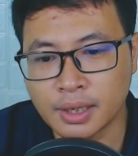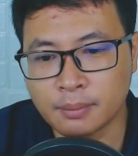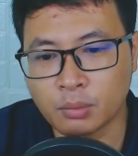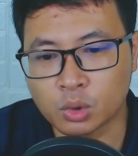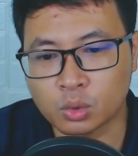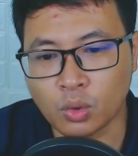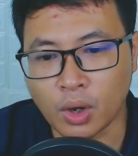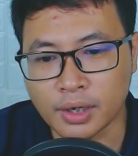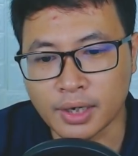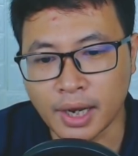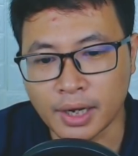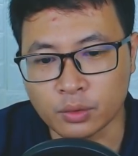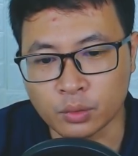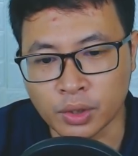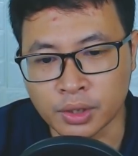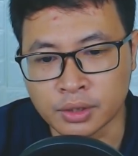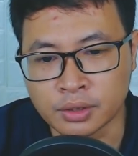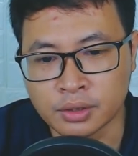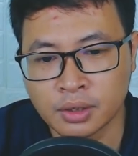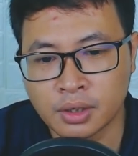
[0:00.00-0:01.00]
một tòa đại
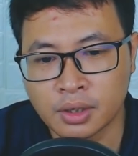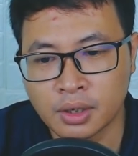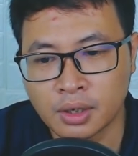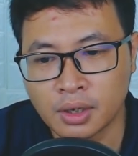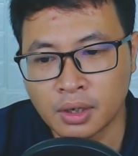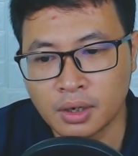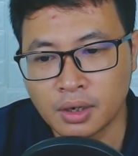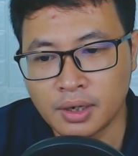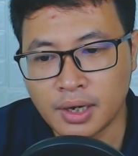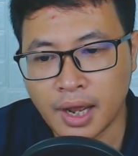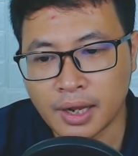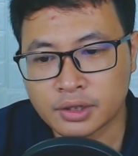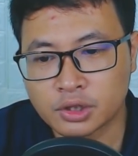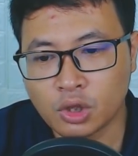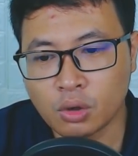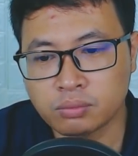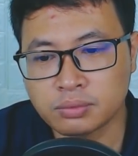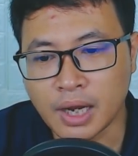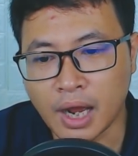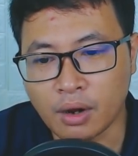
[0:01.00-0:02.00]
uyên Là
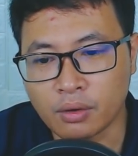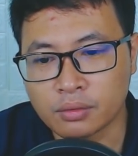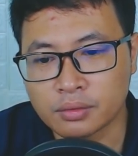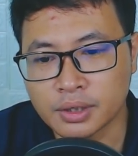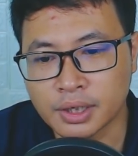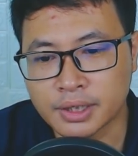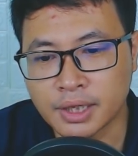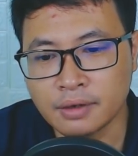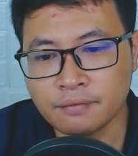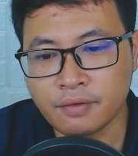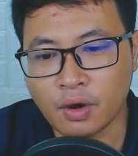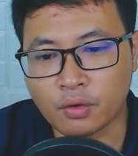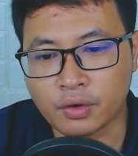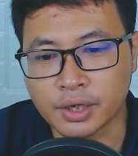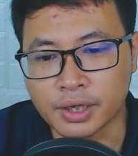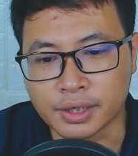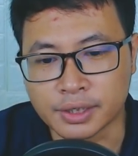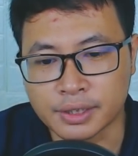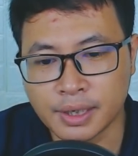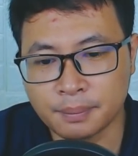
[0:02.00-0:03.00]
thông đạo để tiến vào
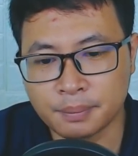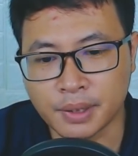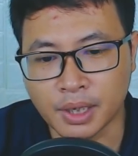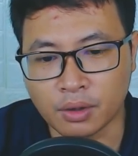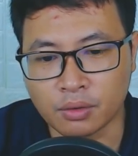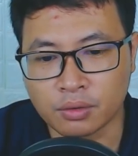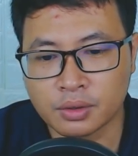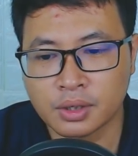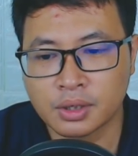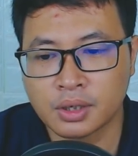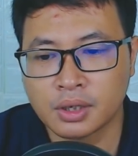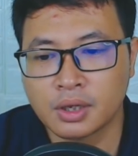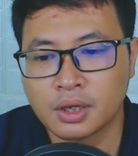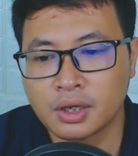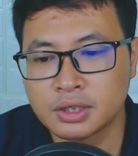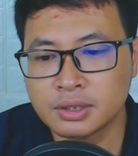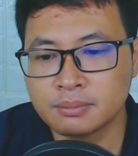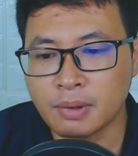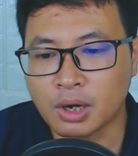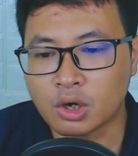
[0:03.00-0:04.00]
kỳ tiếp theo
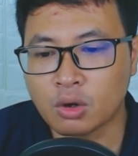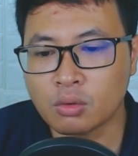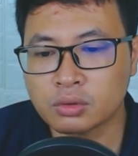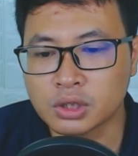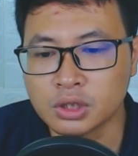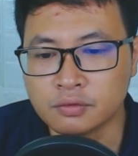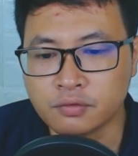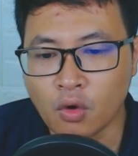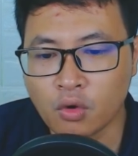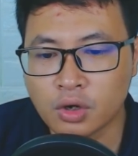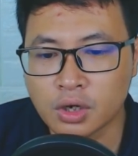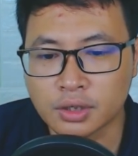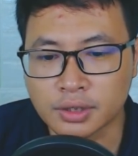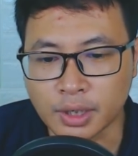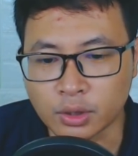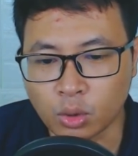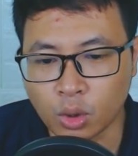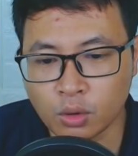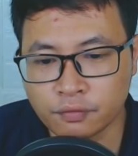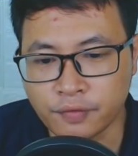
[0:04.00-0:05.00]
Nhưng mà công tử vô cực
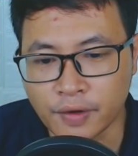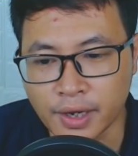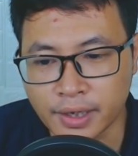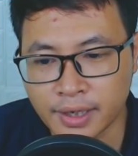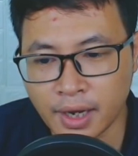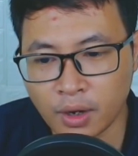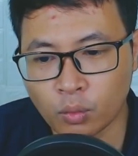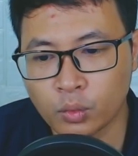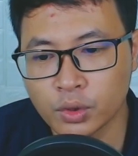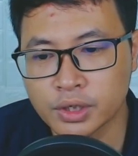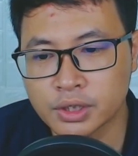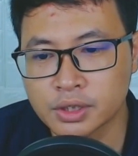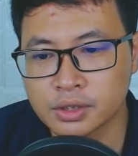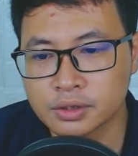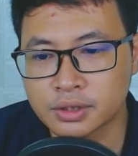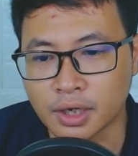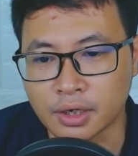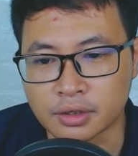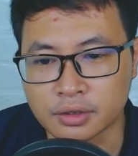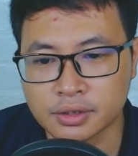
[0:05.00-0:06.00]
đã thôn phệ các quy khư
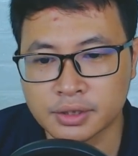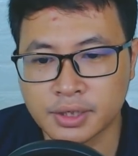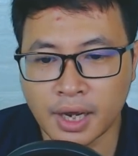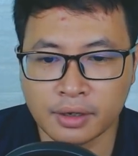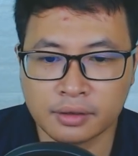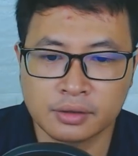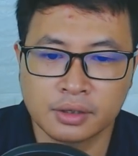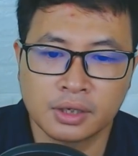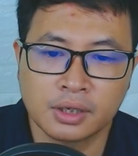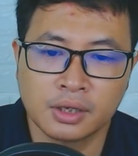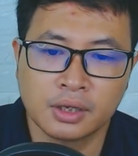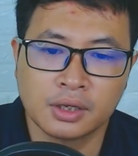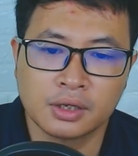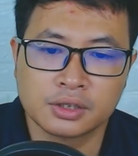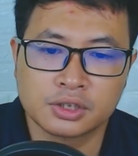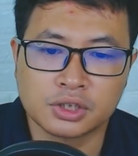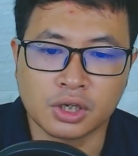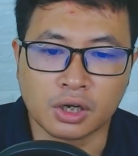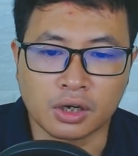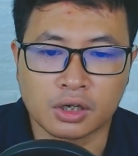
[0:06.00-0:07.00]
thần nữ khác
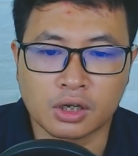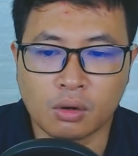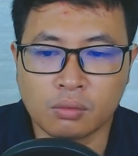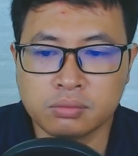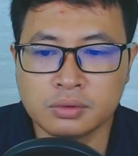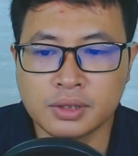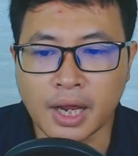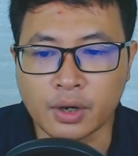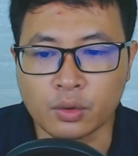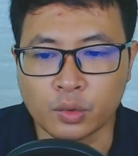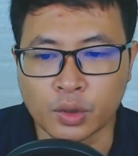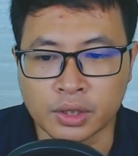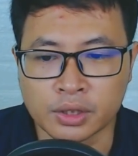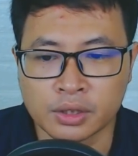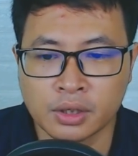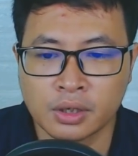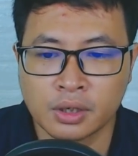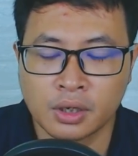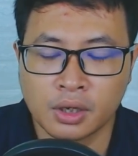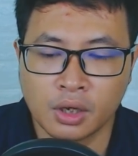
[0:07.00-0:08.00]
Trường khống đại uyên
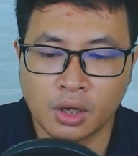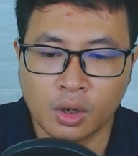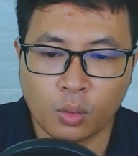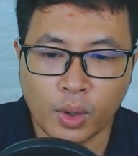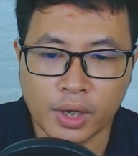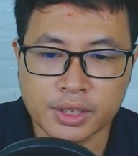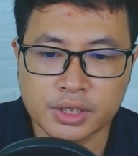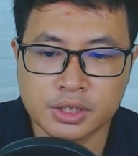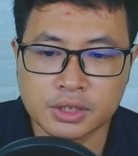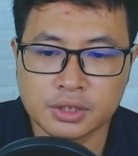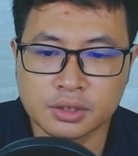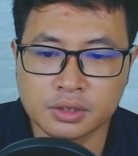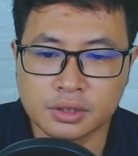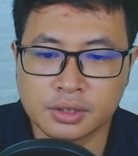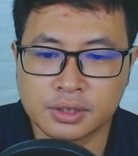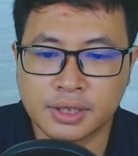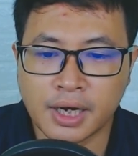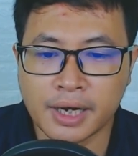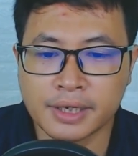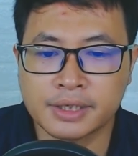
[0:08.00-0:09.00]
Ngoại trừ
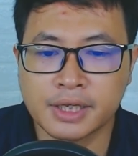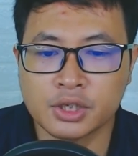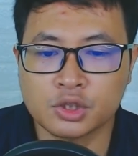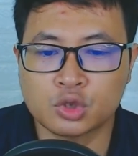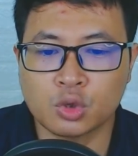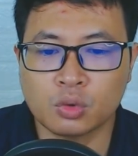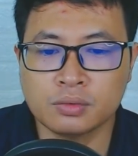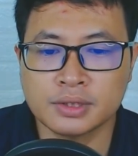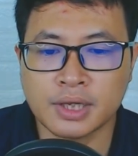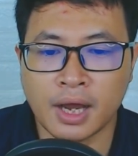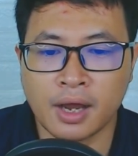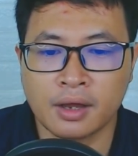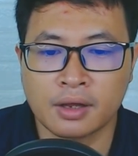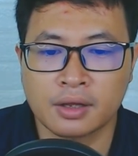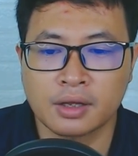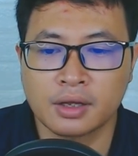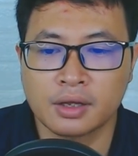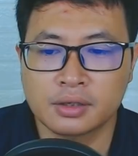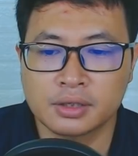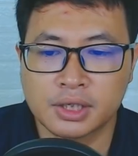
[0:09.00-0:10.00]
khai thiên chúng ra
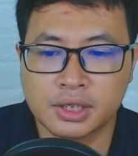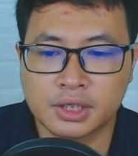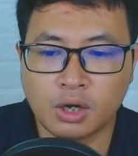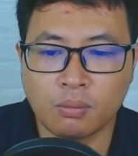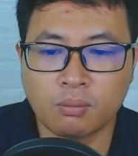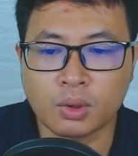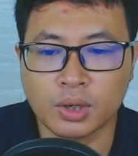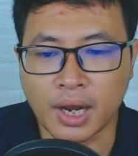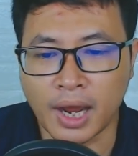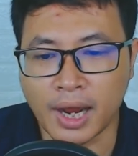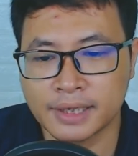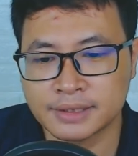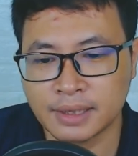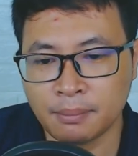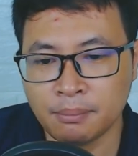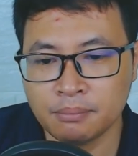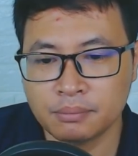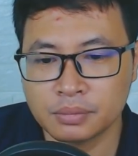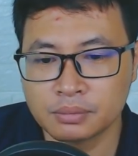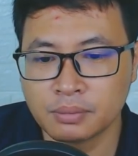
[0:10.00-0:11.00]
Thì không một ai
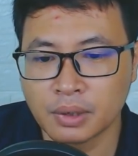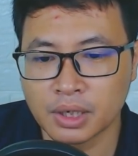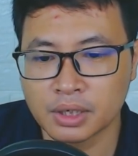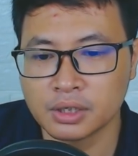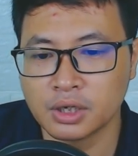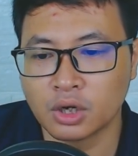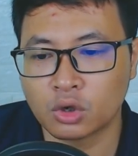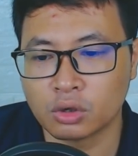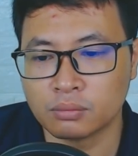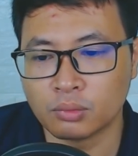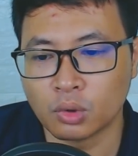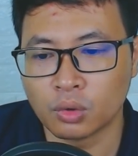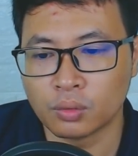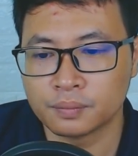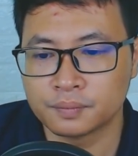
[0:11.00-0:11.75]
dám mượn đường của mụ